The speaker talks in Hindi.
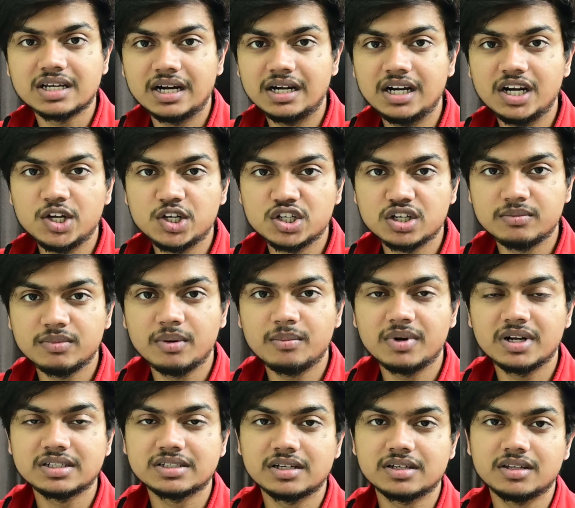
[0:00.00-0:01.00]
कंडीशन में
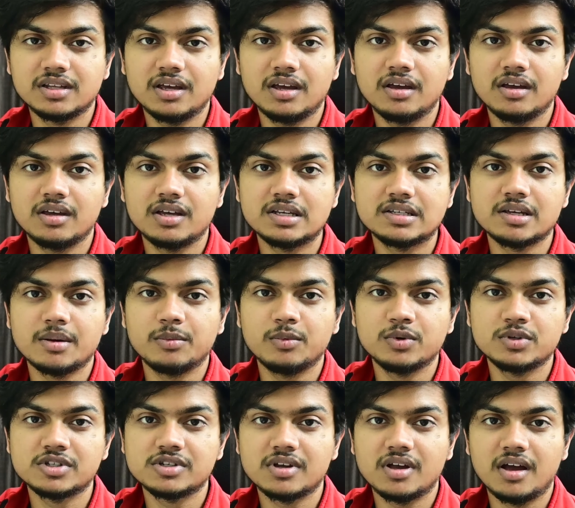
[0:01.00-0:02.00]
हम रख सकते हैं कि
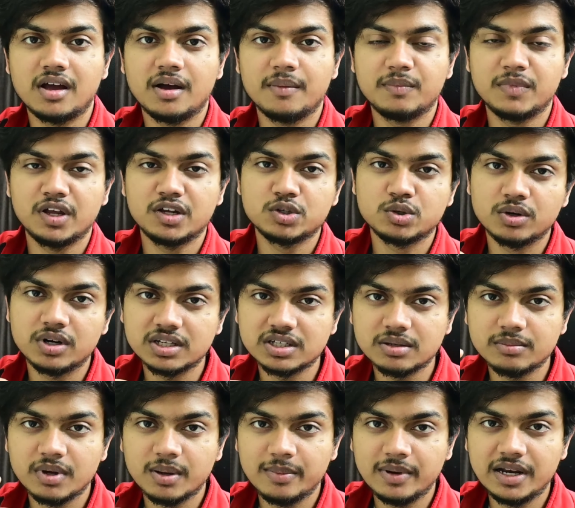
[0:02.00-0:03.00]
सपोज़ आपने एक छोटा
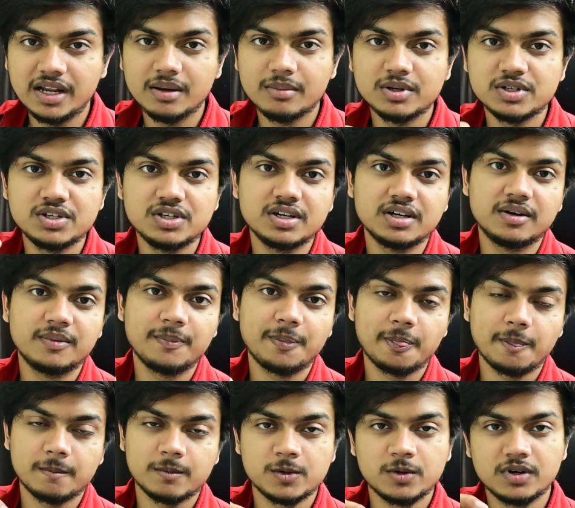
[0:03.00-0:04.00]
सा बेबी लिया बजी का
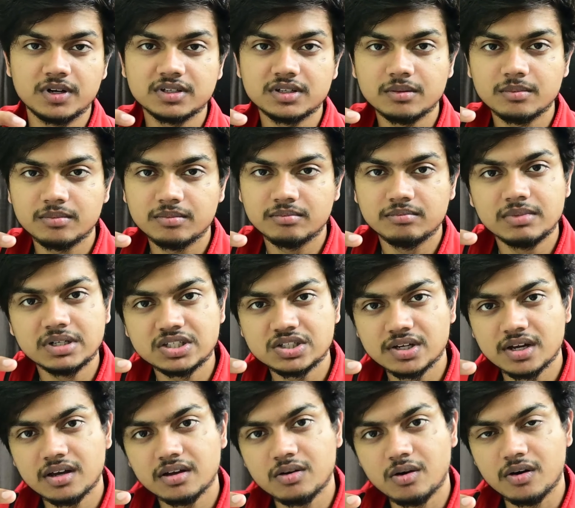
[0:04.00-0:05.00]
छोटा सा
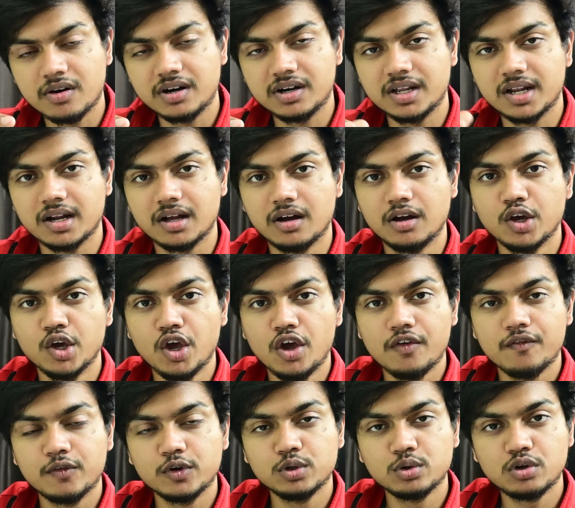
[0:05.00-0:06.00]
बच्चा है कॉकटेल का
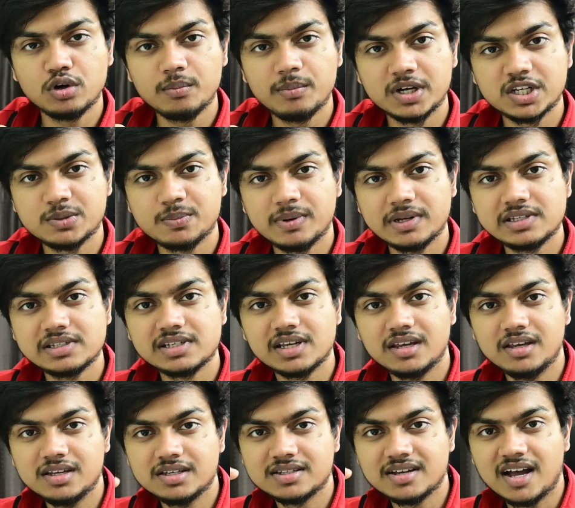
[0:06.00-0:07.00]
वो दोनों बचपन से
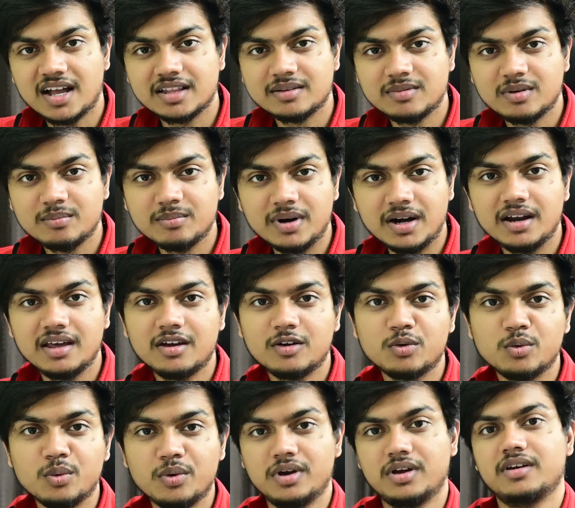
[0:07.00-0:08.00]
ही साथ में बड़े
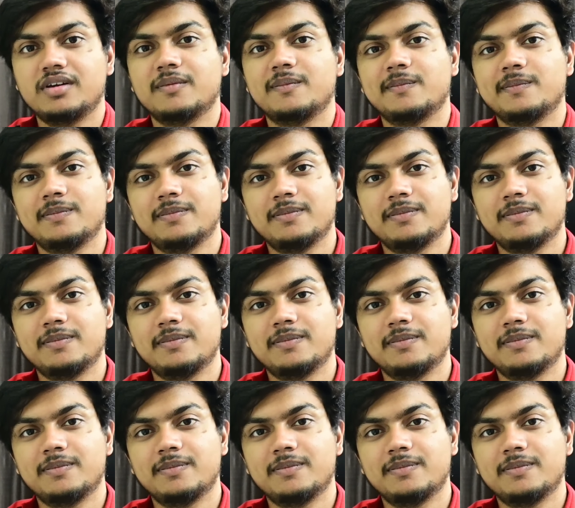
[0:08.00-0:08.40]
हुए हैं